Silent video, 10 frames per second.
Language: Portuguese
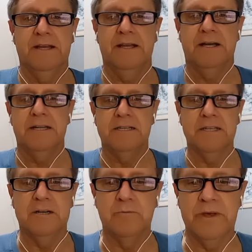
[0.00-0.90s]

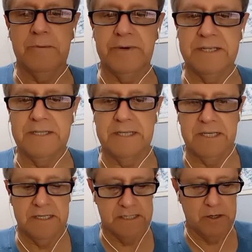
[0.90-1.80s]
Gratidão pela
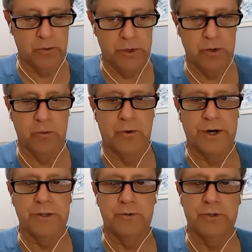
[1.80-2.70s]
presença. Will, boa
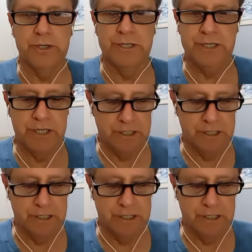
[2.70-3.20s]
noite.